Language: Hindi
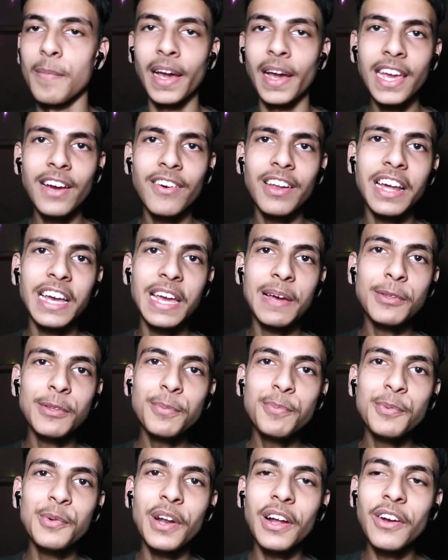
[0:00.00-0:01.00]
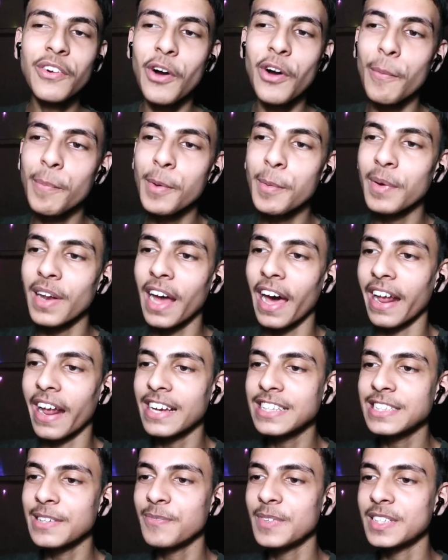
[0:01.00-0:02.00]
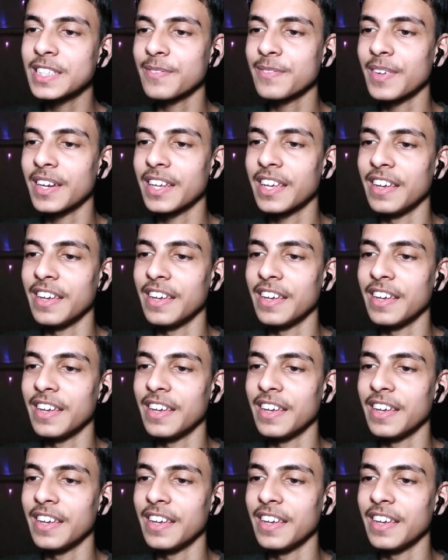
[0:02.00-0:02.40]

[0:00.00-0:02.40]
भाई ये वाला गेम तो पूरा कॉपी बनाएगा सबवे सफर